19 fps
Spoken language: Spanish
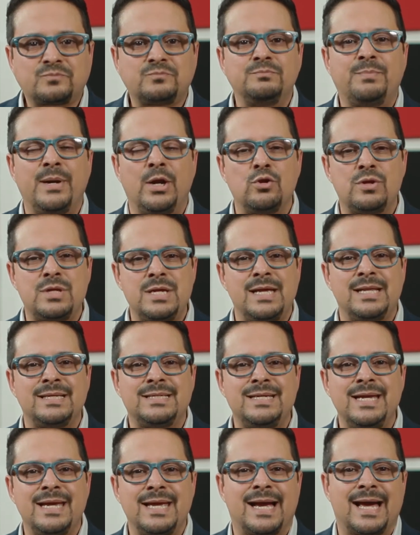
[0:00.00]
Pero Tigres
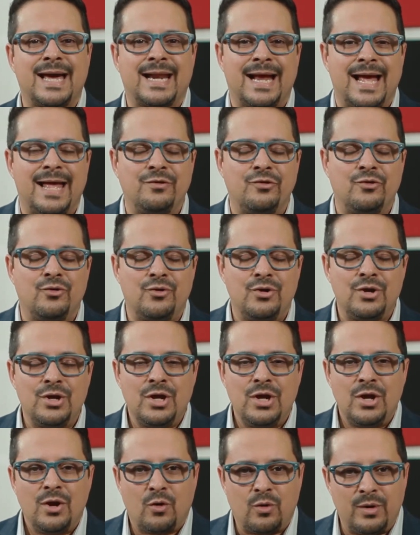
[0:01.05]
sigue cargando
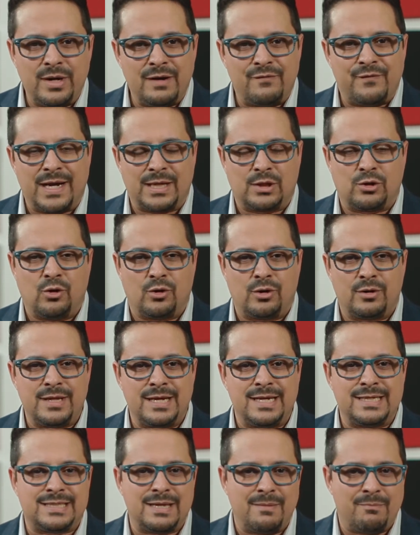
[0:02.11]
con el factor de
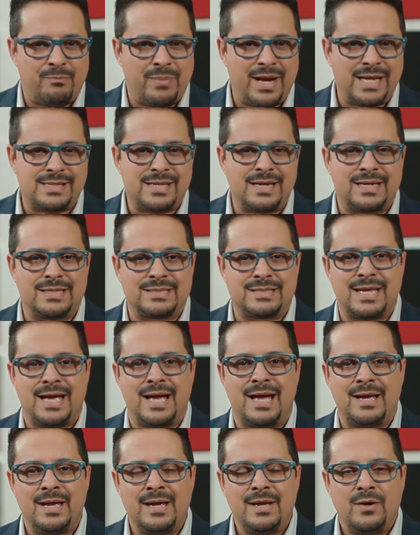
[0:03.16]
desempate que
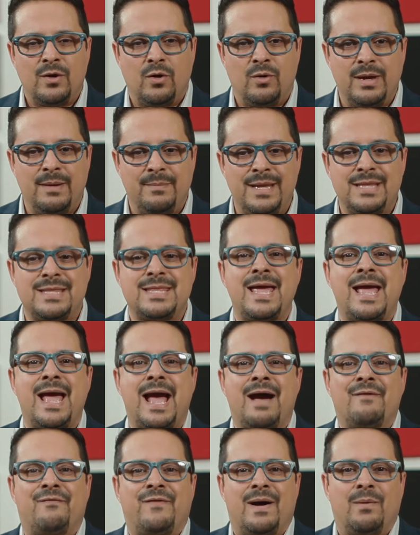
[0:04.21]
está obviamente
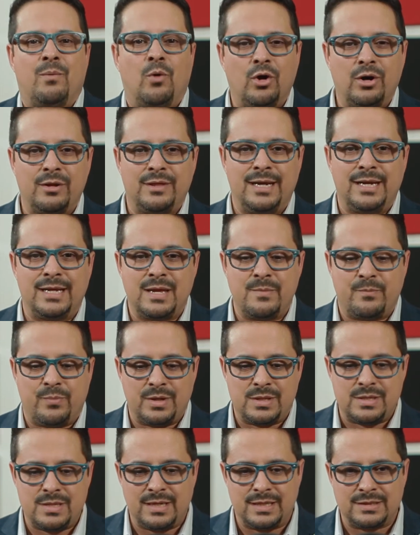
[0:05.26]
a favor del equipo de
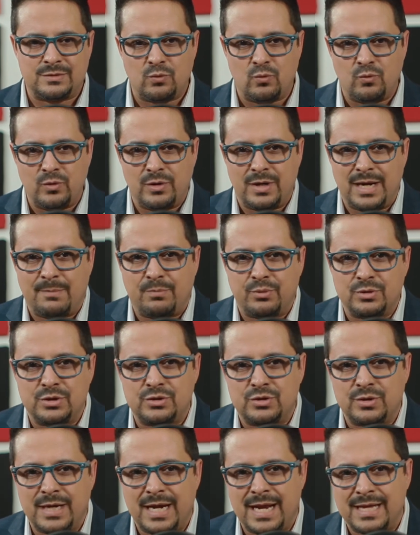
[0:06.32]
Tigres. Uno, la
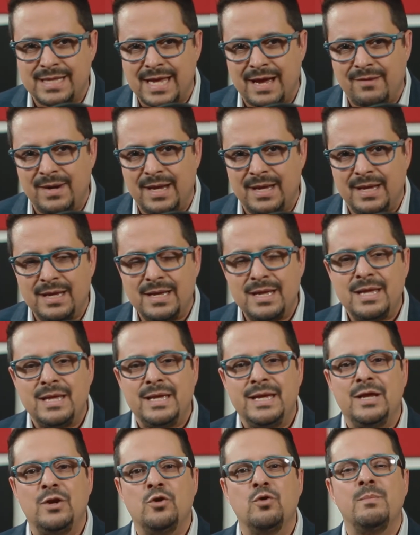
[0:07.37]
posición en la tabla
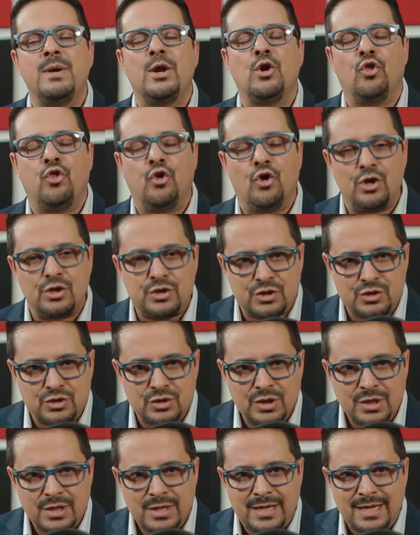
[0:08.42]
y número dos,
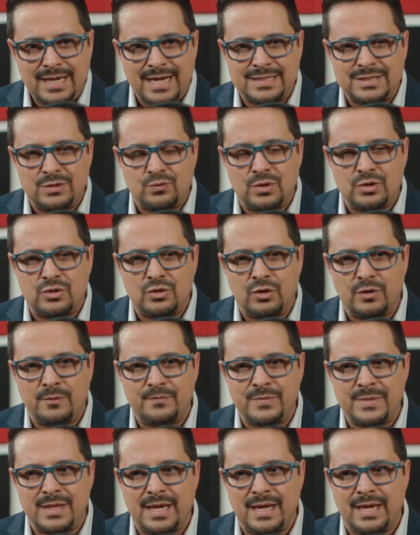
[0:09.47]
la situación
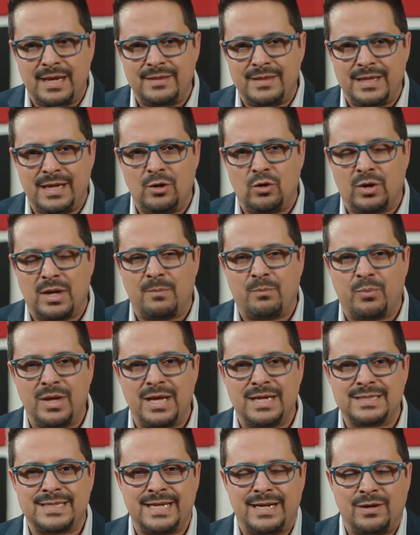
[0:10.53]
de, de lo que pueda
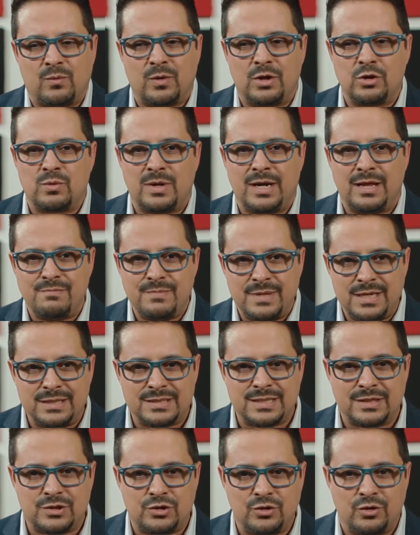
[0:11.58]
hacer en cuanto a la
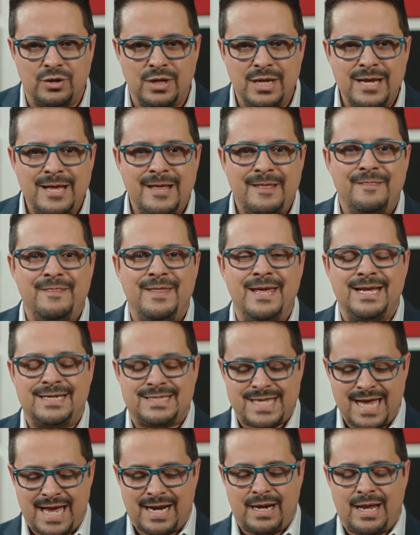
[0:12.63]
administración de
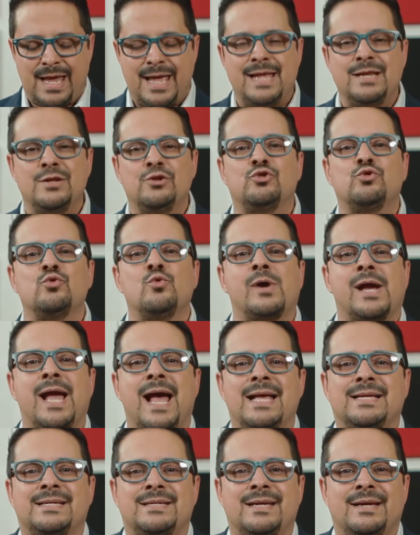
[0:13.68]
estar en su
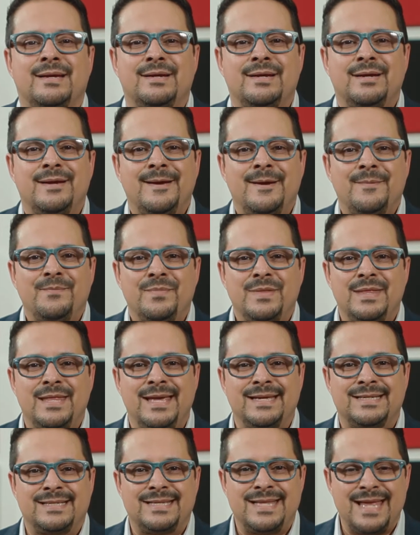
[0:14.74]
casa,
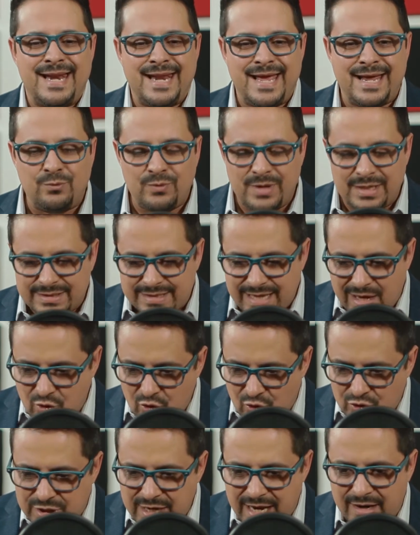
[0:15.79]
de tener un estadio
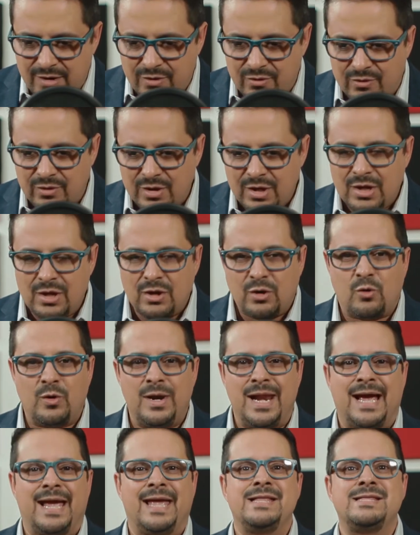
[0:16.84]
lleno, con
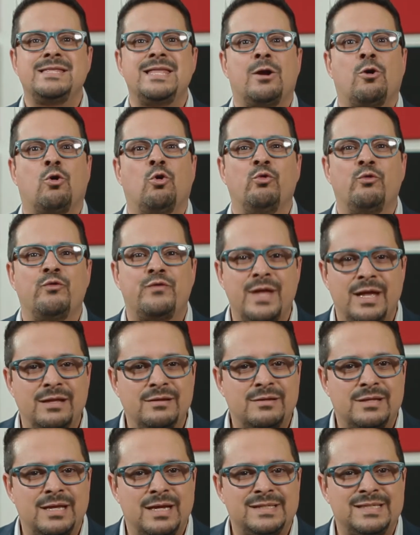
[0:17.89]
la gente
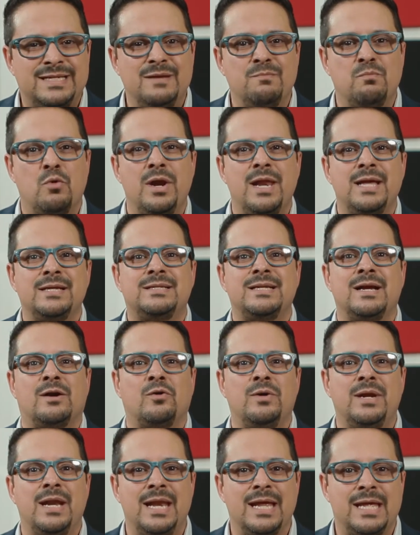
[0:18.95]
contenta, sin molestia
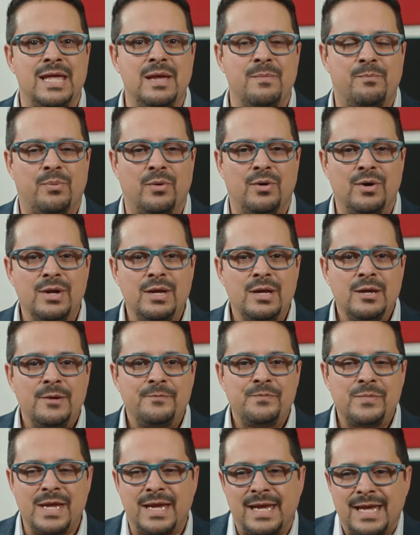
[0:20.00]
con el equipo
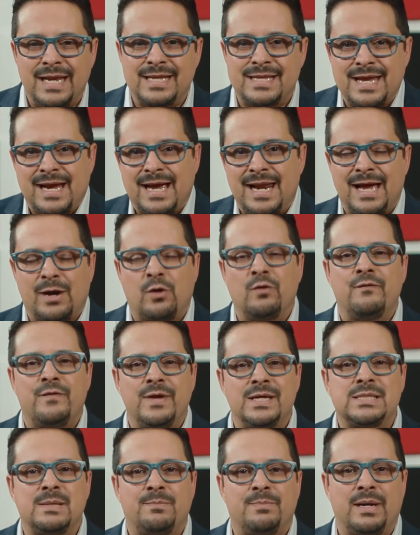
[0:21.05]
y que le tenga la
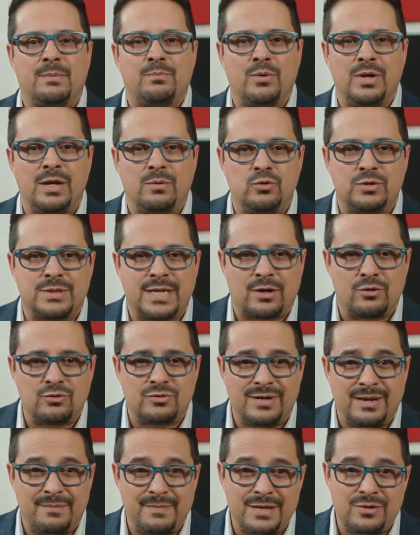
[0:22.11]
confianza para poder buscar no
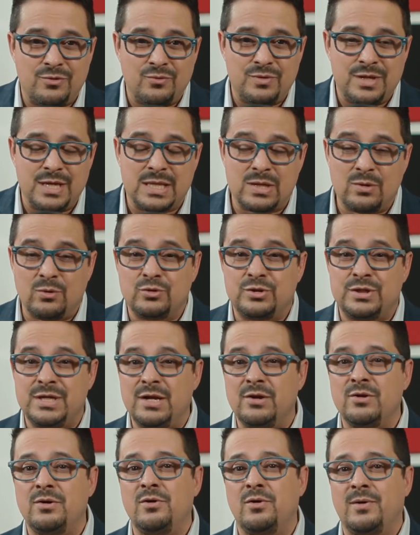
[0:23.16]
solamente un título,
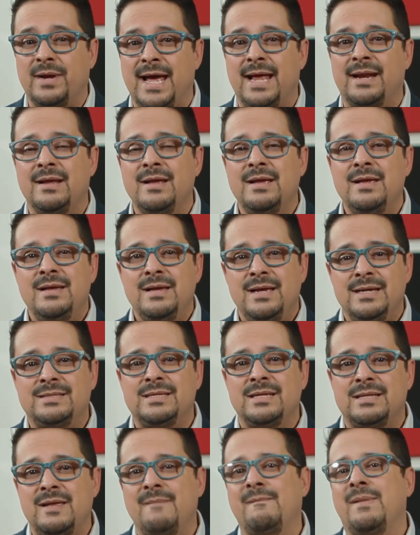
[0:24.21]
sino lograr este
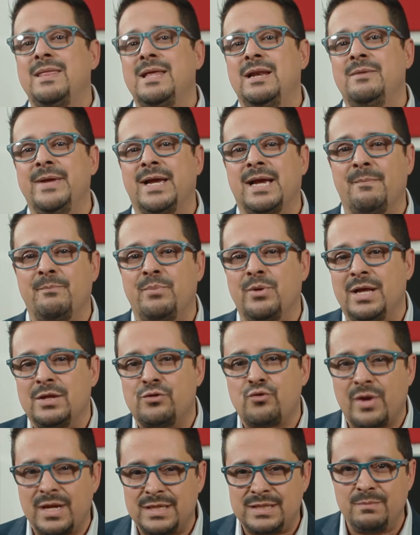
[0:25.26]
tema del
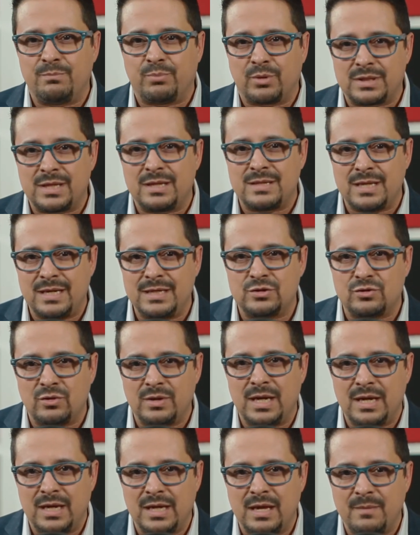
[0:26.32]
bicampeonato que es importante en la historia
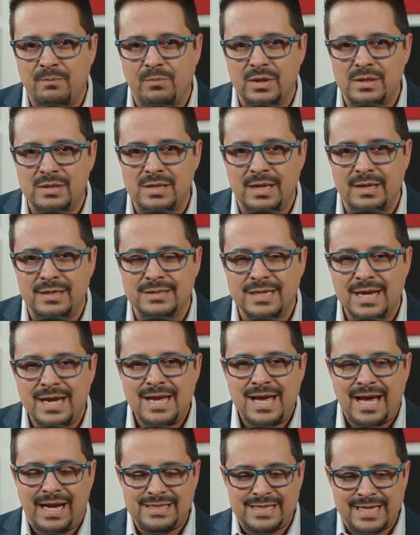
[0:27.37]
del equipo de Tigres.
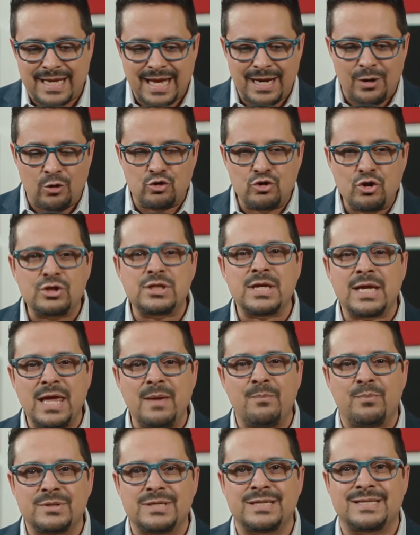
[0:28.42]
Así que los dos
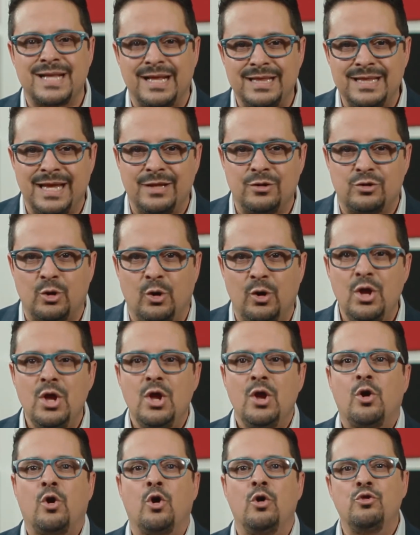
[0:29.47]
equipos están dentro
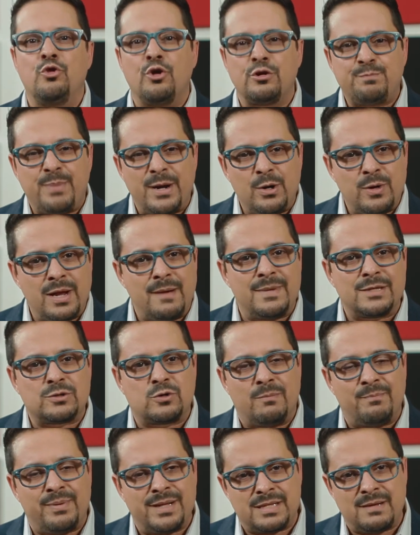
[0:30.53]
con dos panoramas
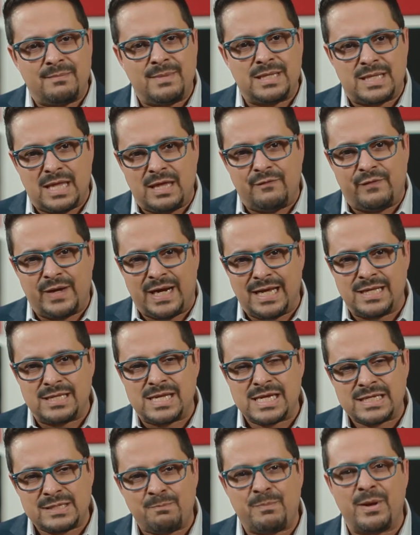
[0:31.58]
completamente
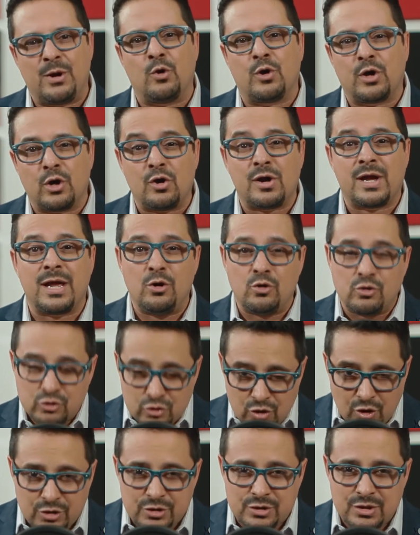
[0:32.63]
diferentes, pero creo que los
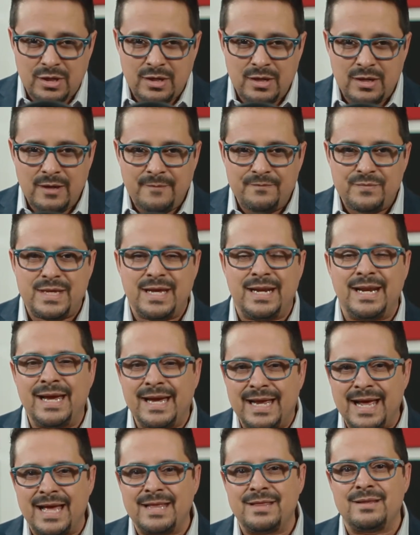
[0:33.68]
dos tienen
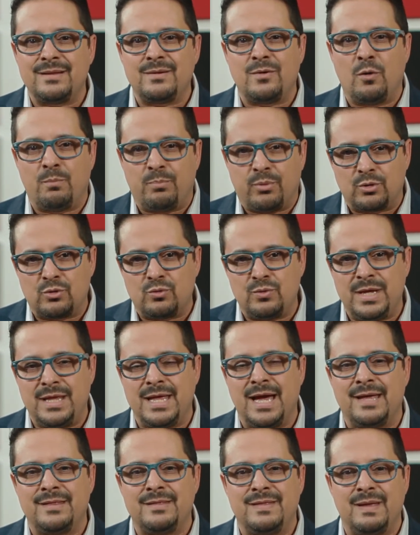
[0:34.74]
gran
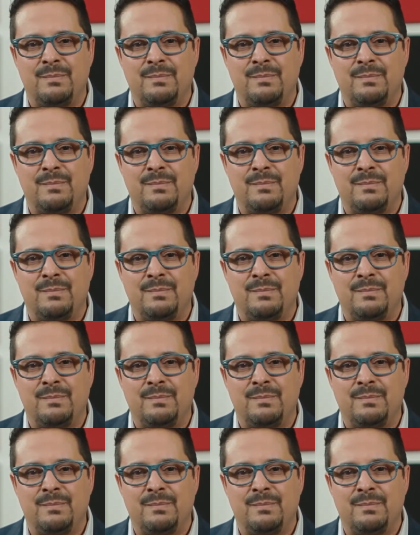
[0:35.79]
oportunidad de